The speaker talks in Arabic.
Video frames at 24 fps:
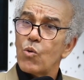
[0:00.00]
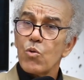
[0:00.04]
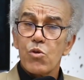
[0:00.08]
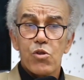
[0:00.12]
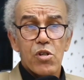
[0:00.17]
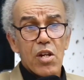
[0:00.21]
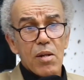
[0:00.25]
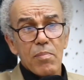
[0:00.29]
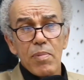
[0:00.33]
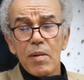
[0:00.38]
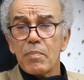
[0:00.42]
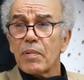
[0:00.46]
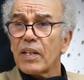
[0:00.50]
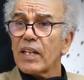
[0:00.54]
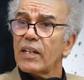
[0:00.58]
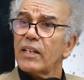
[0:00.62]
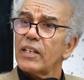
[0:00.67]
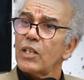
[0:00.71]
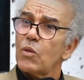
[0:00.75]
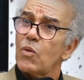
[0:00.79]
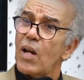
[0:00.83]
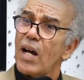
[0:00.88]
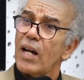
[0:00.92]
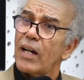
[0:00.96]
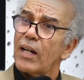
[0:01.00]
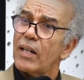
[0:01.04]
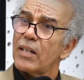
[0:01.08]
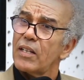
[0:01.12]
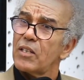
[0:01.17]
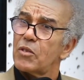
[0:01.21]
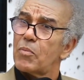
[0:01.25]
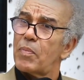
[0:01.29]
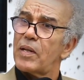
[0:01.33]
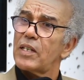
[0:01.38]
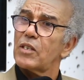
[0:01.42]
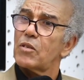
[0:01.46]
والشباب كيغنيو
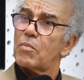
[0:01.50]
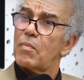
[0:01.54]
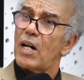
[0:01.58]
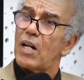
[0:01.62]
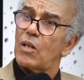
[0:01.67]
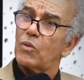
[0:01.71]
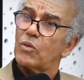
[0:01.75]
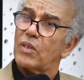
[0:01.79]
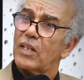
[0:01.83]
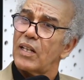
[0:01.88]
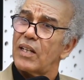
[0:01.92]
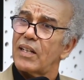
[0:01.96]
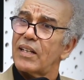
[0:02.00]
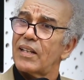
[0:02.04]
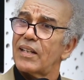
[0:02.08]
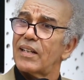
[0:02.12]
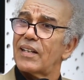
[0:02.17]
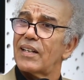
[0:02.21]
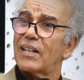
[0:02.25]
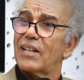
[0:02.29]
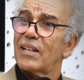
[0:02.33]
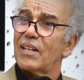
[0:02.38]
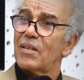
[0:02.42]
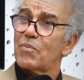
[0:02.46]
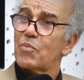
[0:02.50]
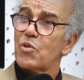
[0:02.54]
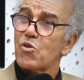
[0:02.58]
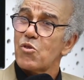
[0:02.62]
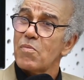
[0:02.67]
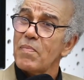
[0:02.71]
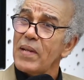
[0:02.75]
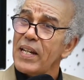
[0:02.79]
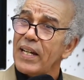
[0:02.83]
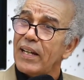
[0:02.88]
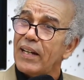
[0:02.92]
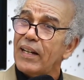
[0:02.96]
الاغاني ضباطمه وديال
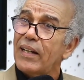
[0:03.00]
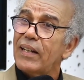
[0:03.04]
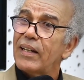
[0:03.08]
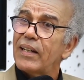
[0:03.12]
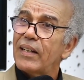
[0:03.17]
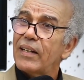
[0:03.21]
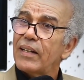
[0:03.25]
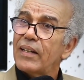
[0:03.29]
بوجميع